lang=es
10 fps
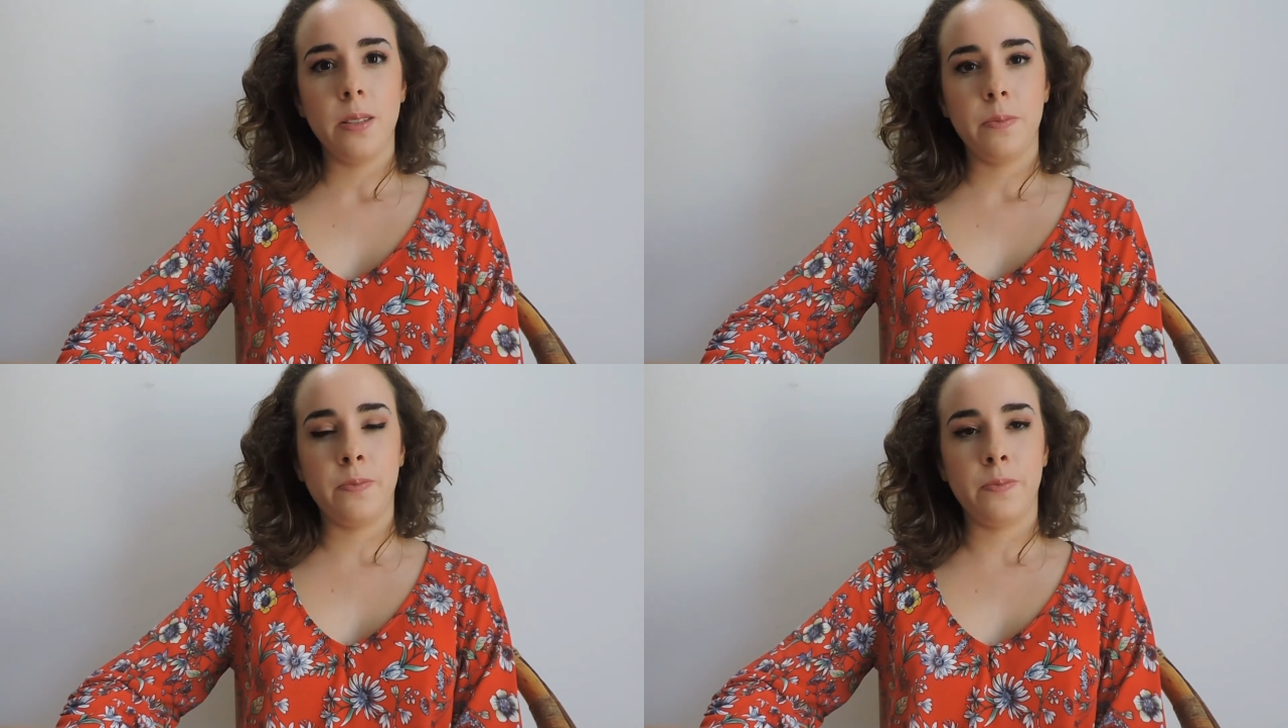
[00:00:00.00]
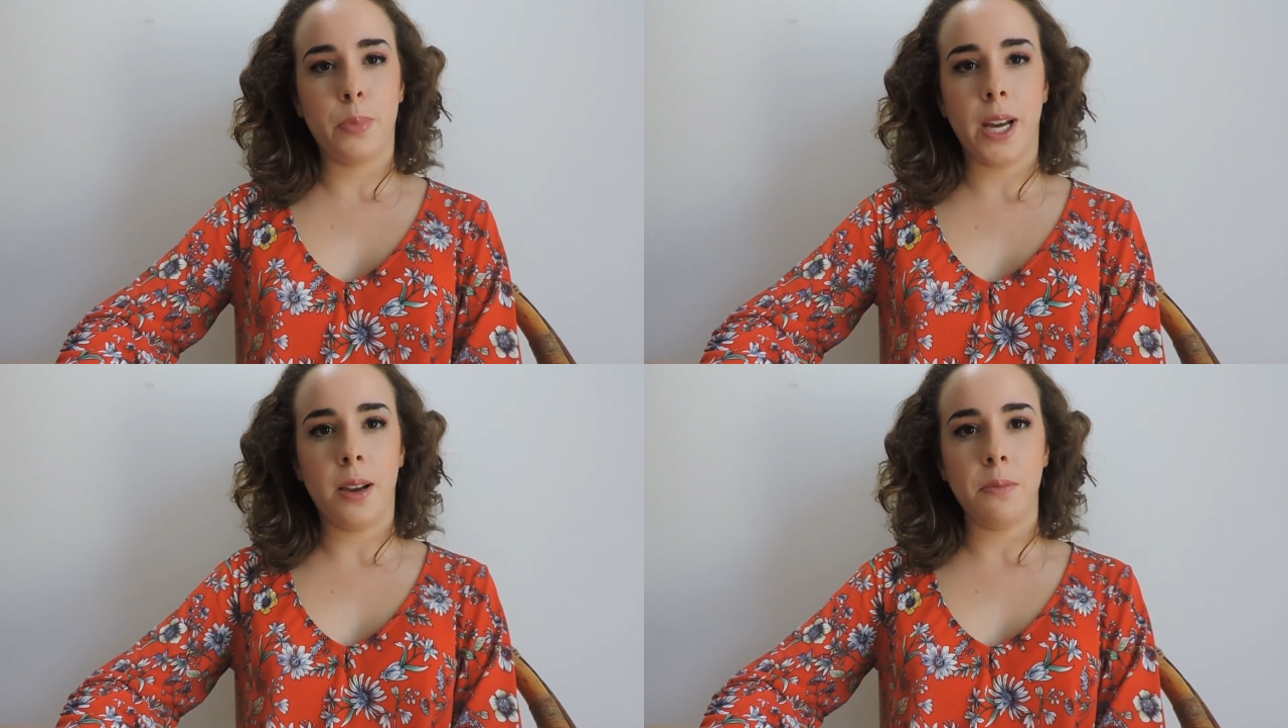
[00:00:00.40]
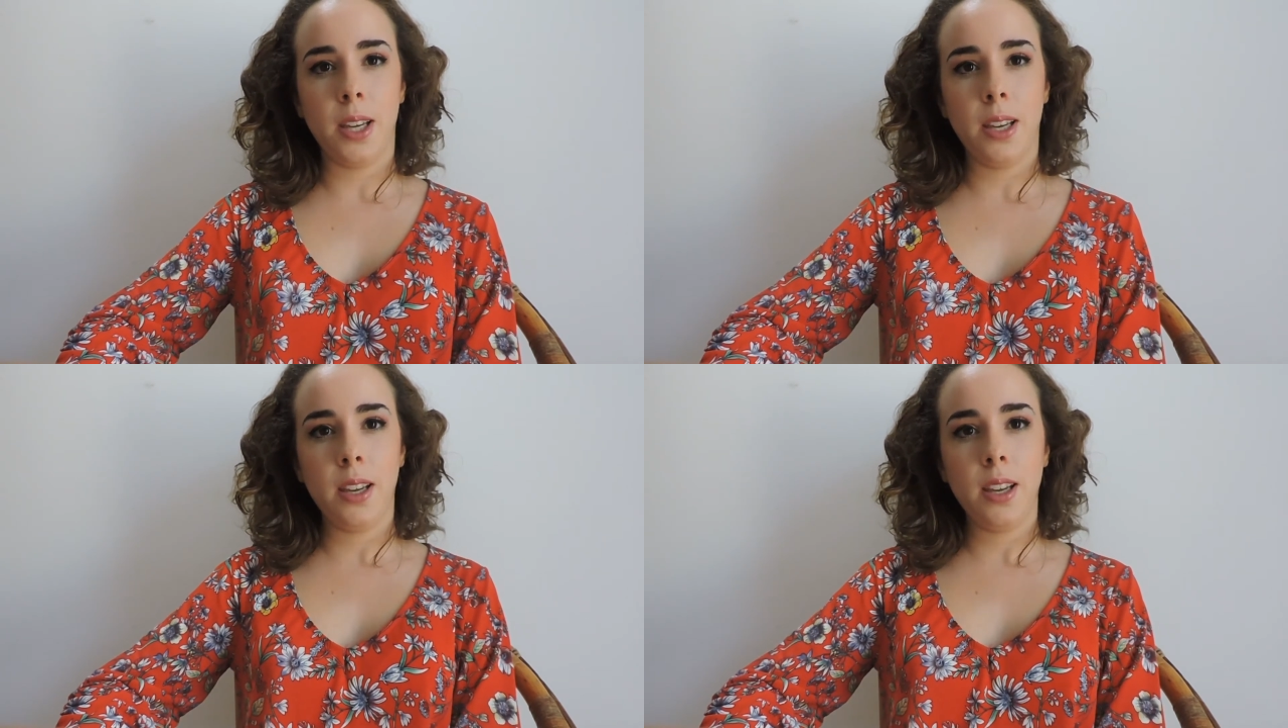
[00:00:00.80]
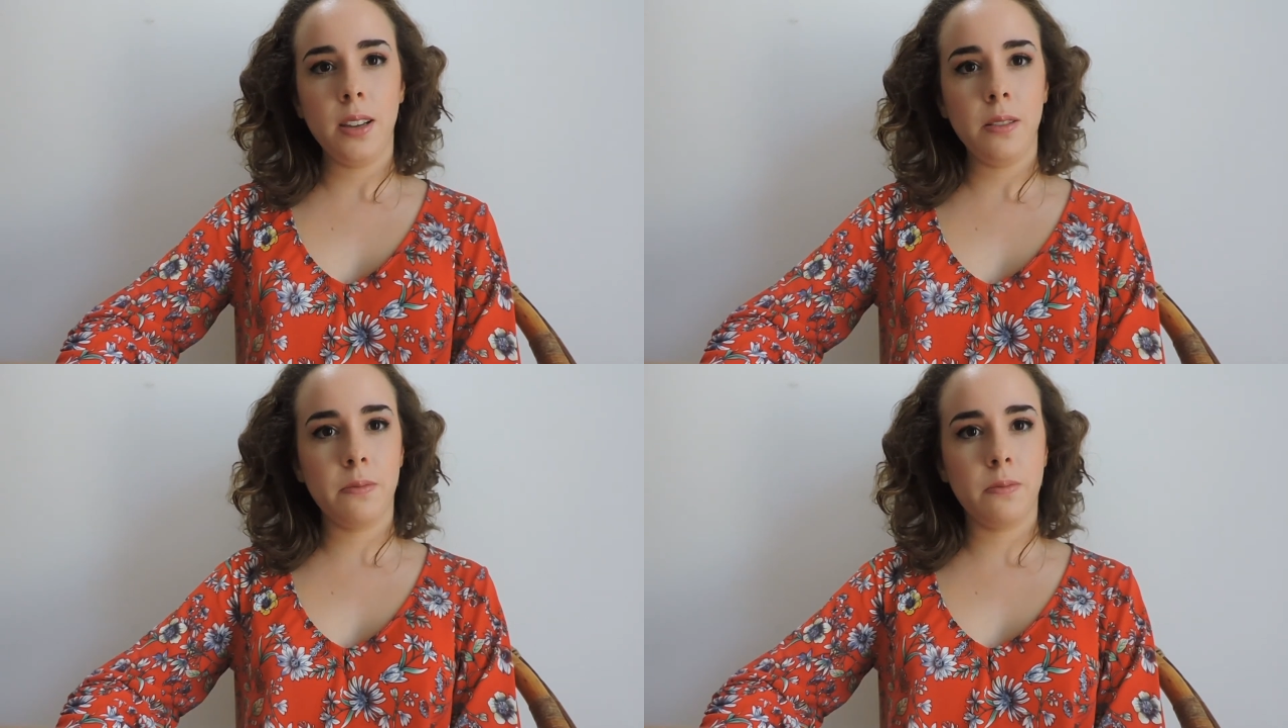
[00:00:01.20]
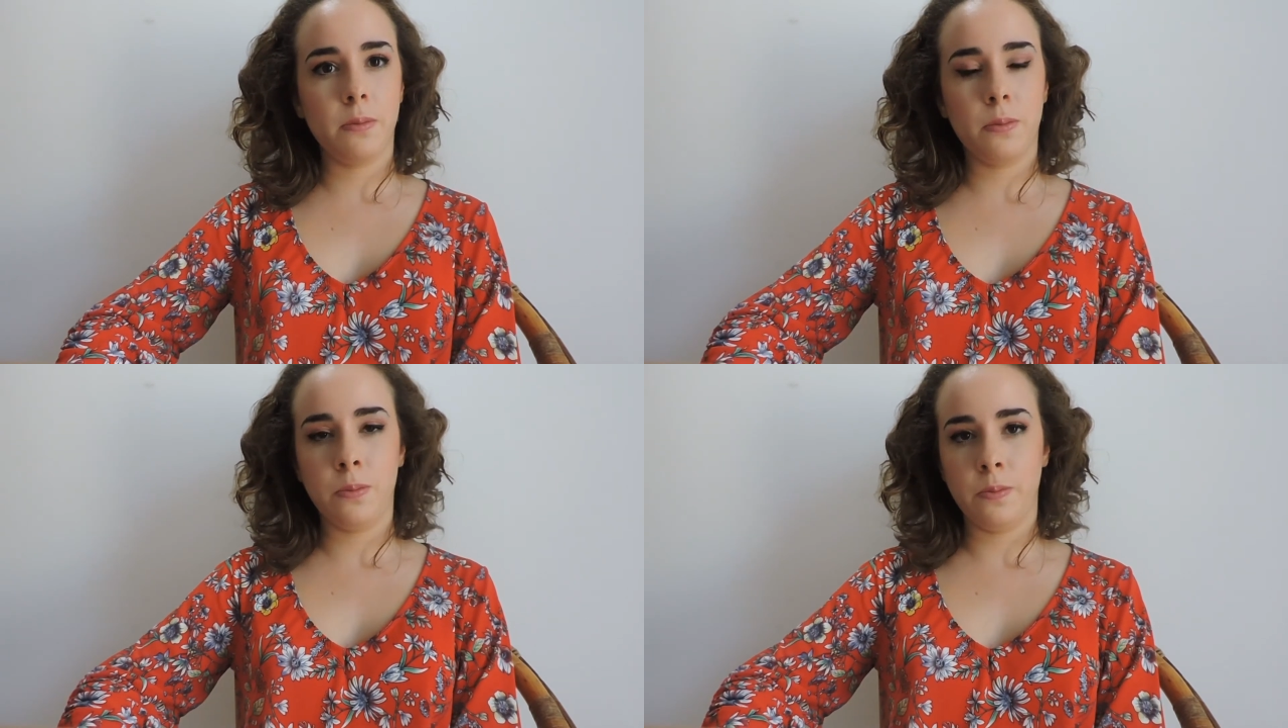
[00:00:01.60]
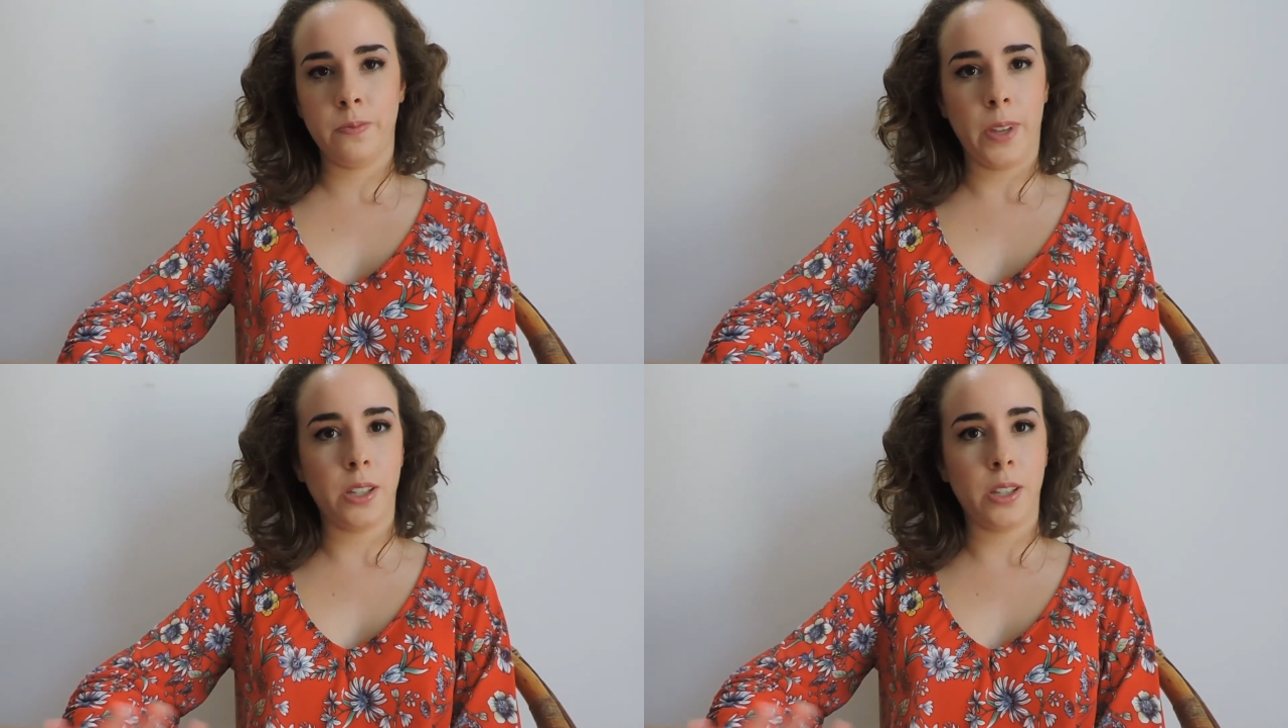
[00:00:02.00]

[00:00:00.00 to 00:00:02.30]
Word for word: Mm, para mí mm,